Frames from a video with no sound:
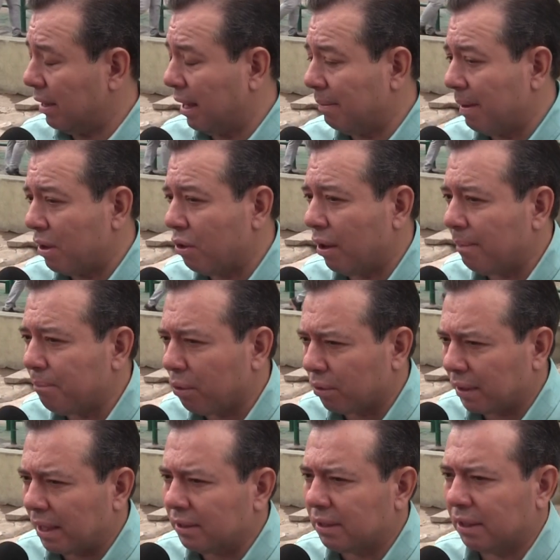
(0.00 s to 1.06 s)
de mayor
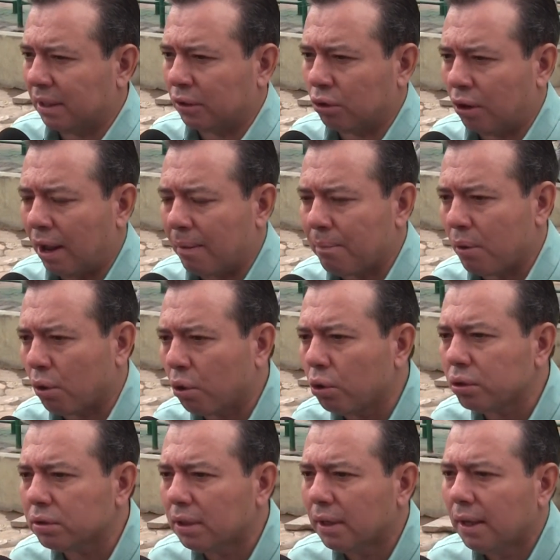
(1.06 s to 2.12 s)
importancia dentro de la Expo
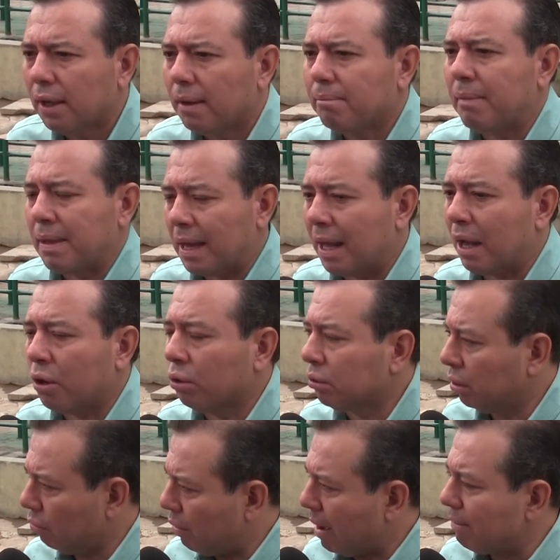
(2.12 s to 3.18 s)
Cruz Mañana
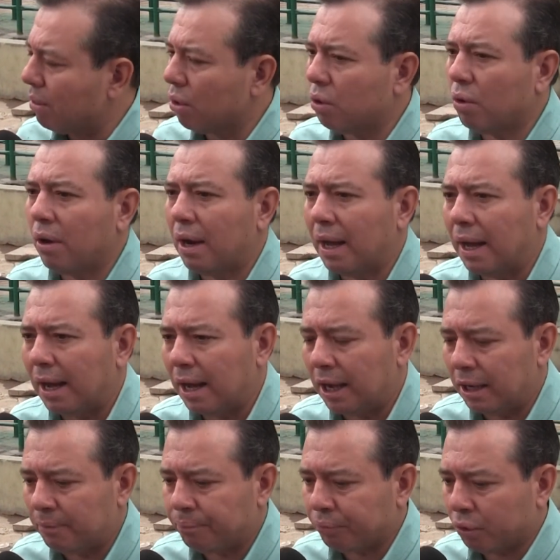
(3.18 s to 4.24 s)
continuamos con
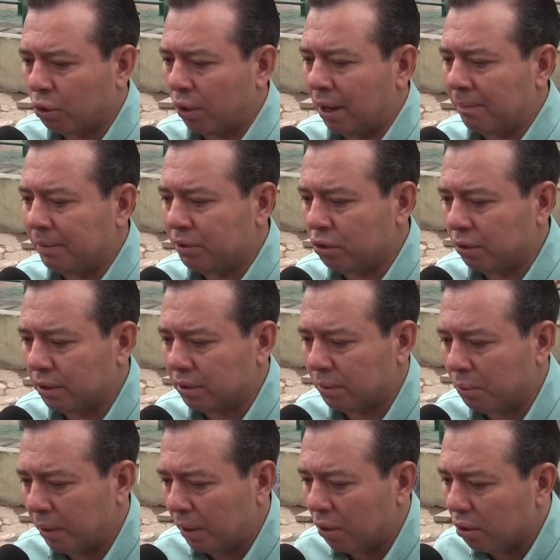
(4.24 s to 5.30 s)
la, con la admisión de
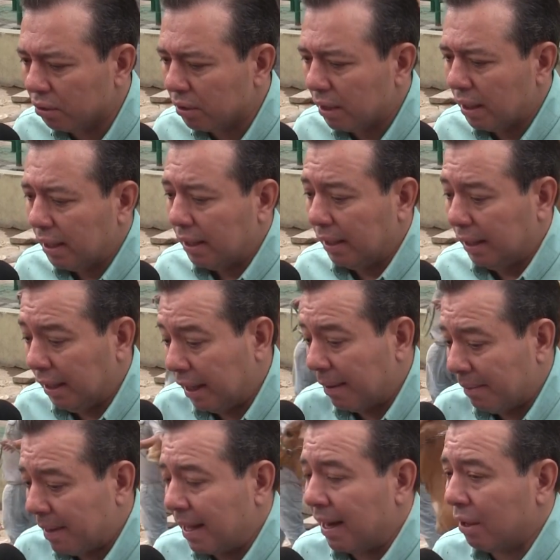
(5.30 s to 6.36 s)
cebuinos y
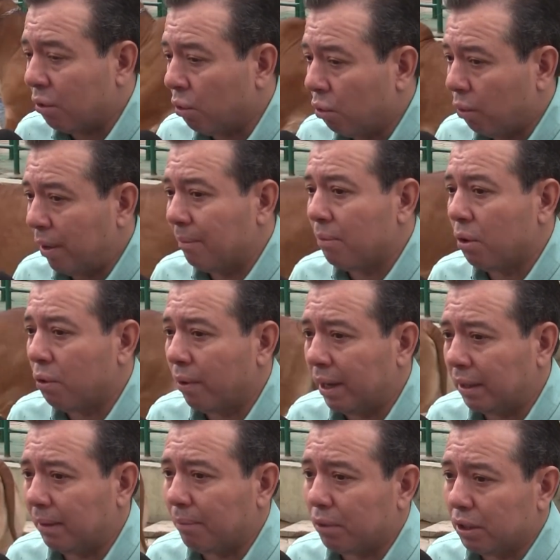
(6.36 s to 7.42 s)
ya mañana concluimos con
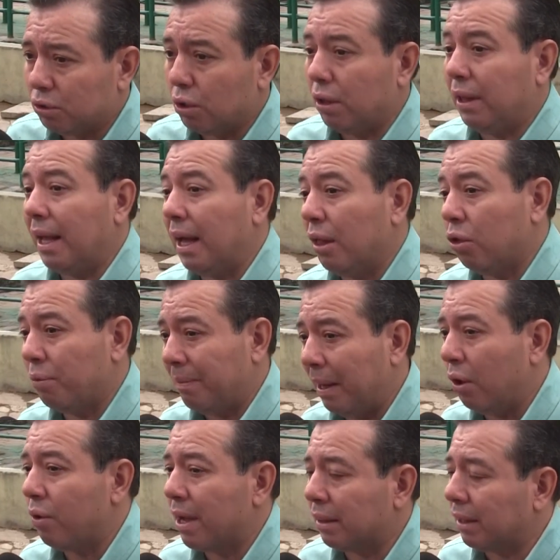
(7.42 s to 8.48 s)
este proceso. El día
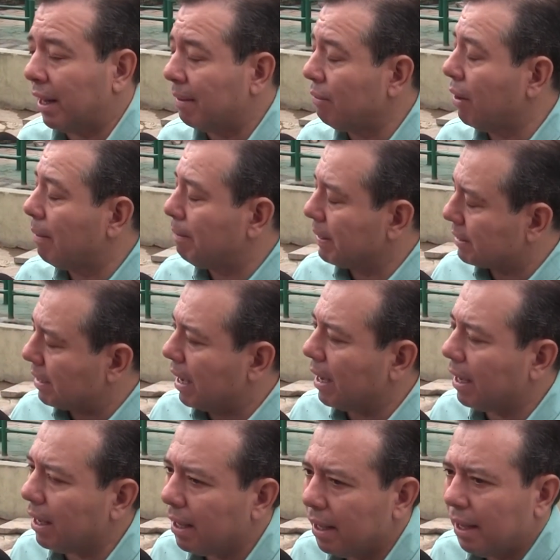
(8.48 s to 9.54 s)
domingo ya tenemos el
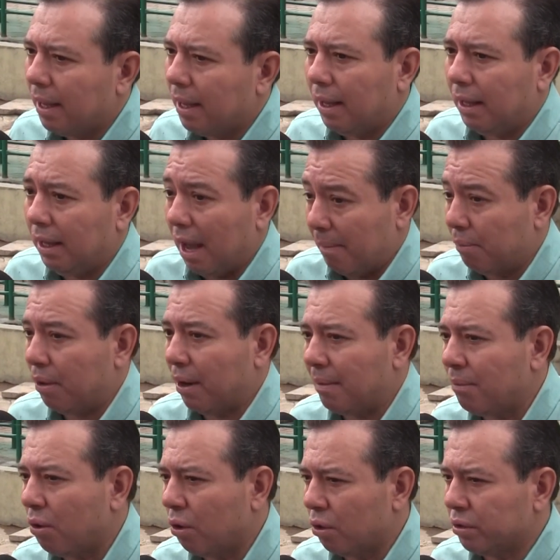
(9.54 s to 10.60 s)
pesaje y ya
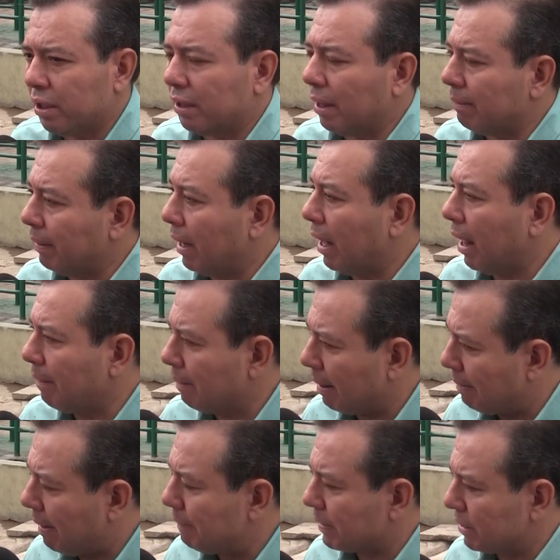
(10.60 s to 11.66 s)
podremos conocer también el
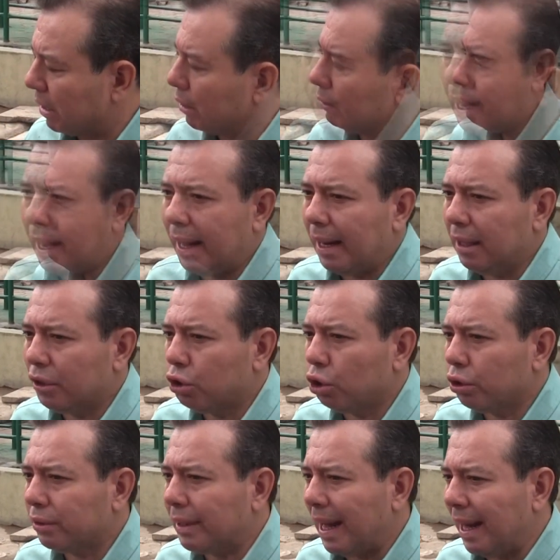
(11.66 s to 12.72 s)
ejemplar más pesado. El
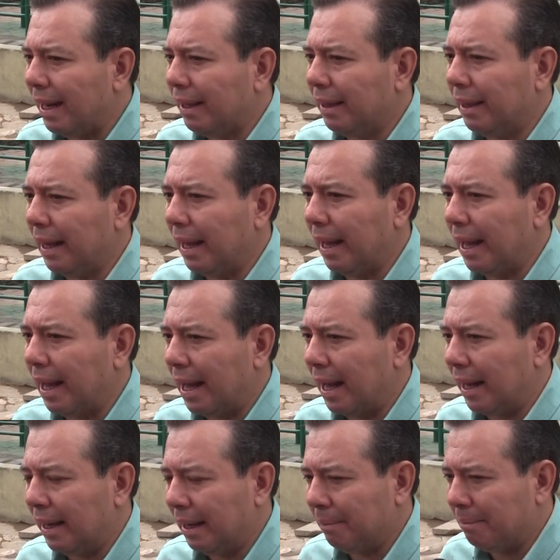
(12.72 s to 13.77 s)
total de
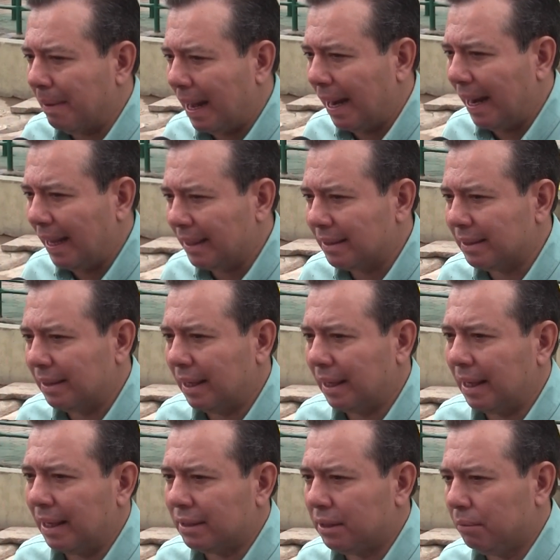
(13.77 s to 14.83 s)
animales
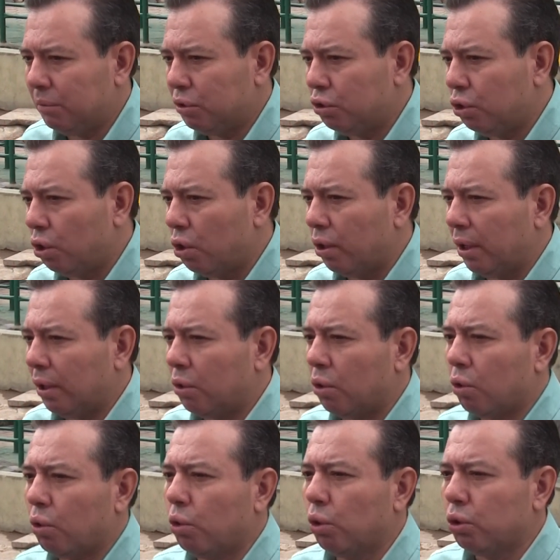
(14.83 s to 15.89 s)
en exhibición y
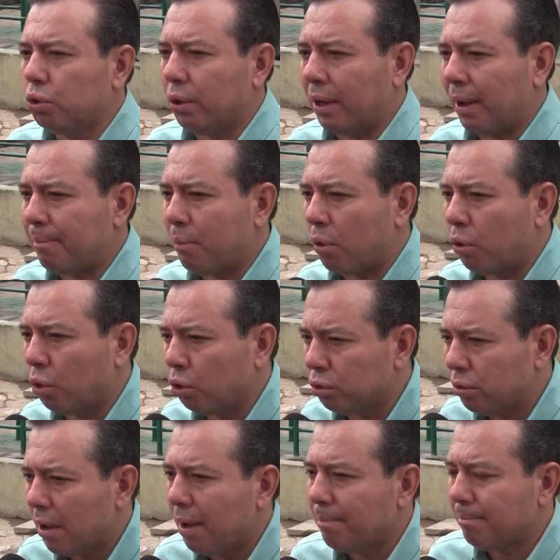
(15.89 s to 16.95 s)
concurso en Expo
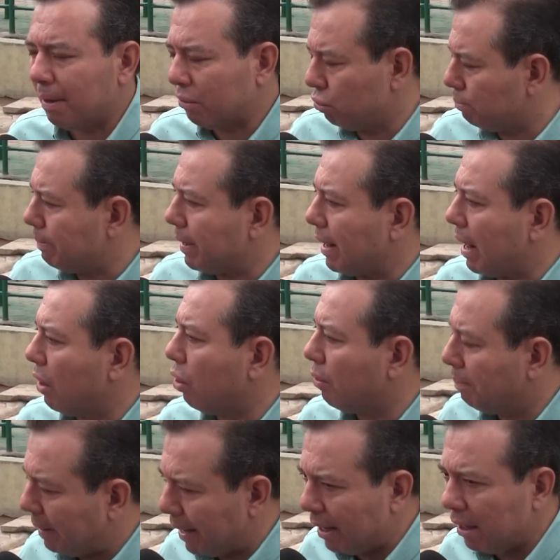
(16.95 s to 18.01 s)
Cruz va a superar
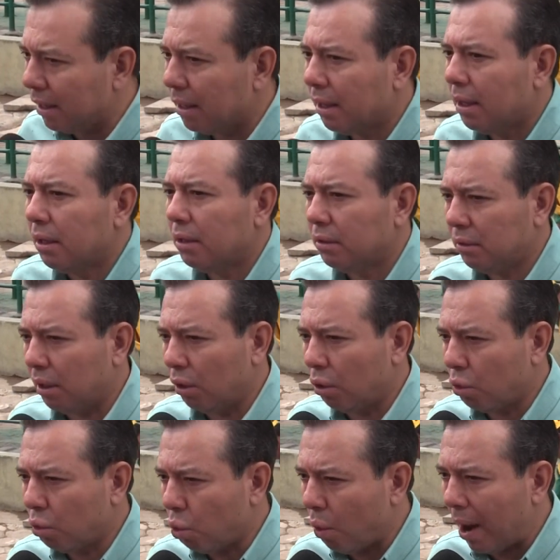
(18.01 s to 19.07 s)
los mil de
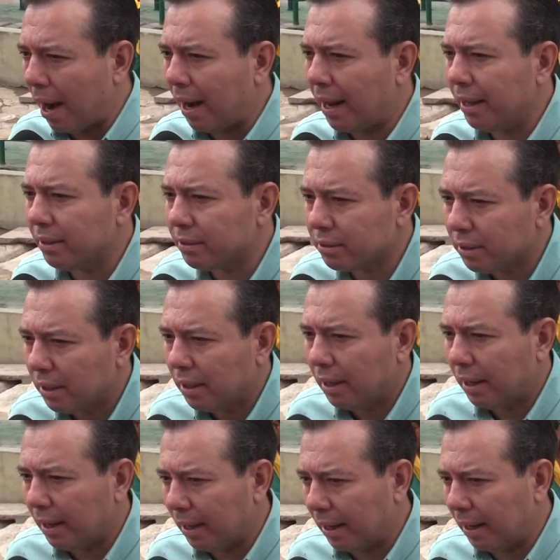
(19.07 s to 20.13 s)
los cuales
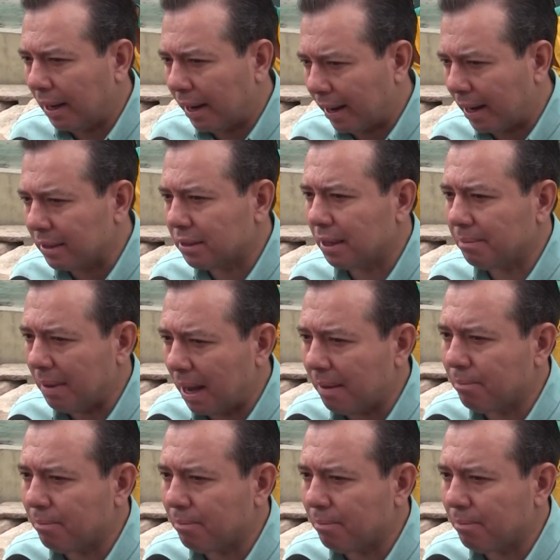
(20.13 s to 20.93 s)
eh, la raza más